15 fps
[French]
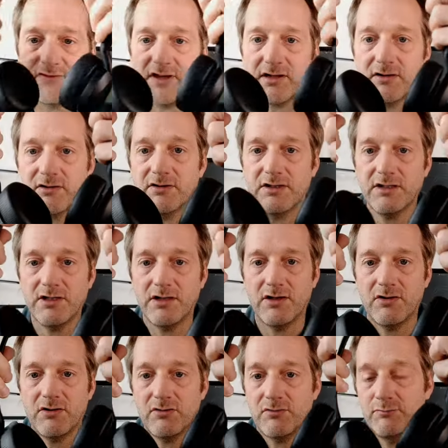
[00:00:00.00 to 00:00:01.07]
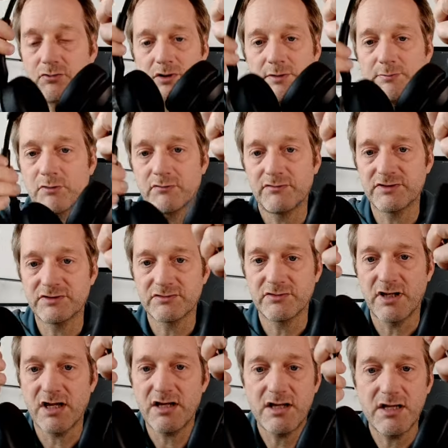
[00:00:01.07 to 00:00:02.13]
faire pour les
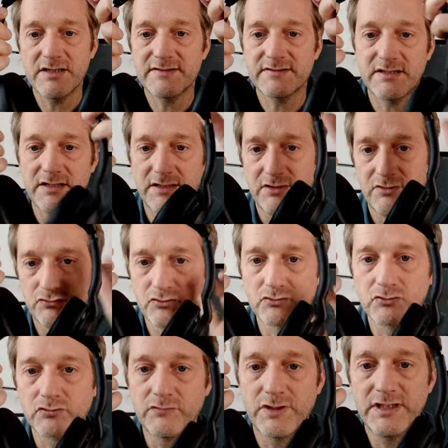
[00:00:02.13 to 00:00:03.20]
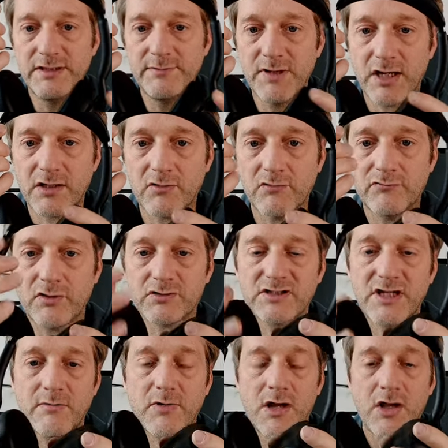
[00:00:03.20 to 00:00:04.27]
professionnels. C'est, je trouve, hyper
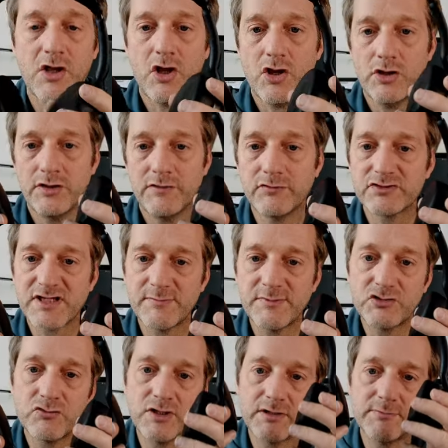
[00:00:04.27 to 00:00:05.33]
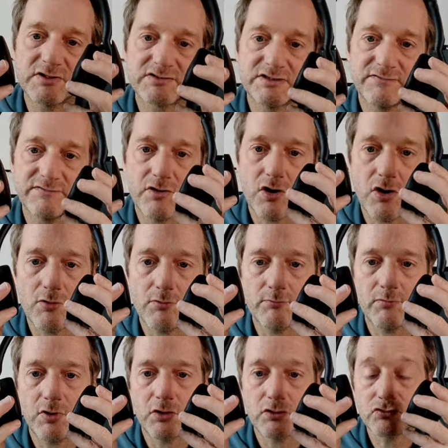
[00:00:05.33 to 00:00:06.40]
confortable. Il faut s'habituer parce qu'il fait un
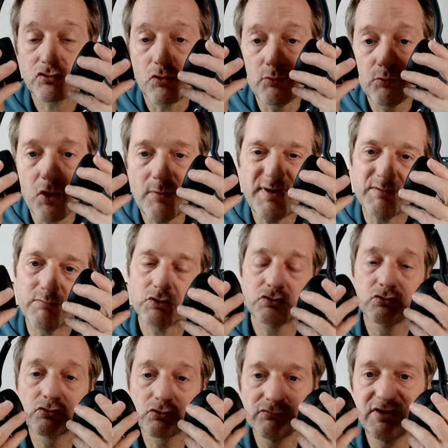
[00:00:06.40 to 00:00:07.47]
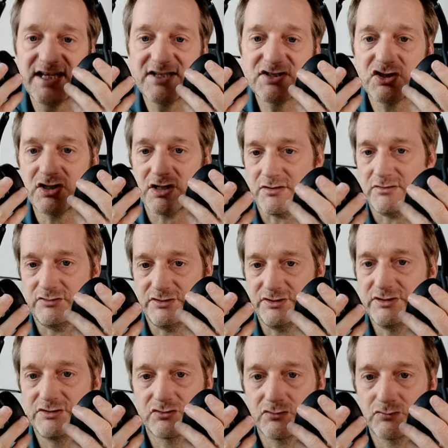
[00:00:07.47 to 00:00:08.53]
son poids, mais moi je le trouve léger. Hein. J'ai
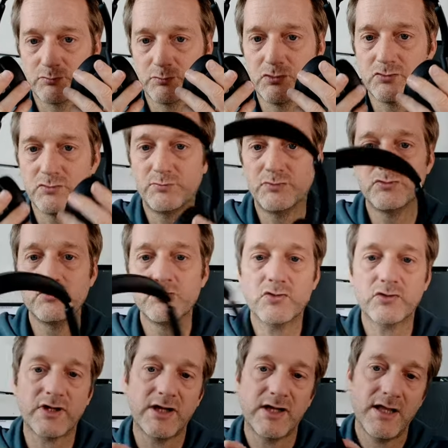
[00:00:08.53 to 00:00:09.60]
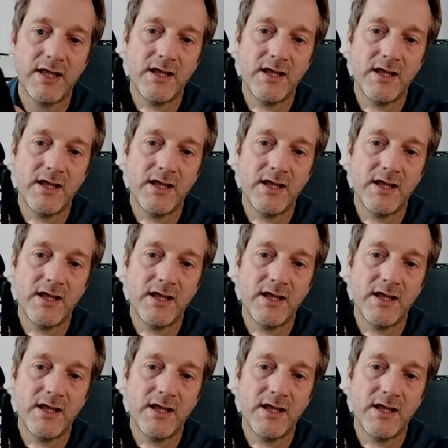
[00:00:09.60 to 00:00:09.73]
des choses beaucoup plus lourdes